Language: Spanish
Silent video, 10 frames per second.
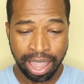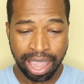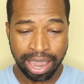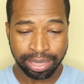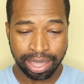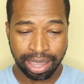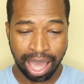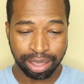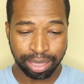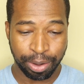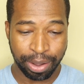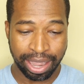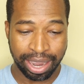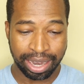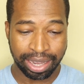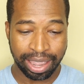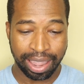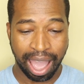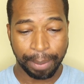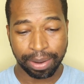en este caso el
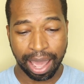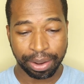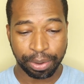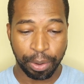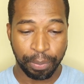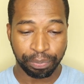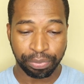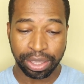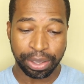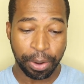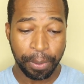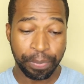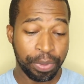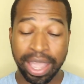de hablar contigo.